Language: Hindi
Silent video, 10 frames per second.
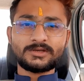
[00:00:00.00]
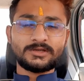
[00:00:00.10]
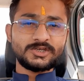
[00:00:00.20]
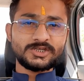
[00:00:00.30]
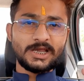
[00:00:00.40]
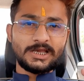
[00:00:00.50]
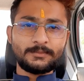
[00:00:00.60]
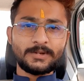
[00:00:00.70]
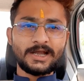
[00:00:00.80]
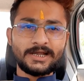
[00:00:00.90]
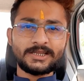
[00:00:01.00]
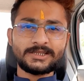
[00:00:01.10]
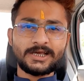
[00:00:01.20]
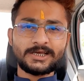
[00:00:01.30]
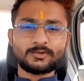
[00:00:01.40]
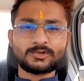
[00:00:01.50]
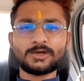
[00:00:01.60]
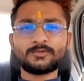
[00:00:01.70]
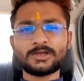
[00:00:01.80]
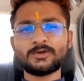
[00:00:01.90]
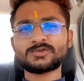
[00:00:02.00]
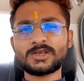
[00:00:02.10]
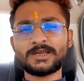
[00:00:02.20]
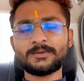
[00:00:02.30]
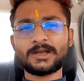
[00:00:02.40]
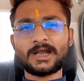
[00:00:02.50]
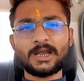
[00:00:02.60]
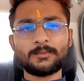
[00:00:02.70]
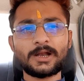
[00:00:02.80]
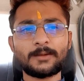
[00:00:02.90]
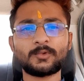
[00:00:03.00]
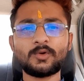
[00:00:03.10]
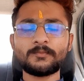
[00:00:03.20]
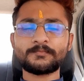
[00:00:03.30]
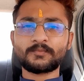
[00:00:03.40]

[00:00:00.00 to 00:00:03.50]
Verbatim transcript: नीचे ईमेल आईडी दी गई होती है उनकी उस ईमेल आईडी पर आपको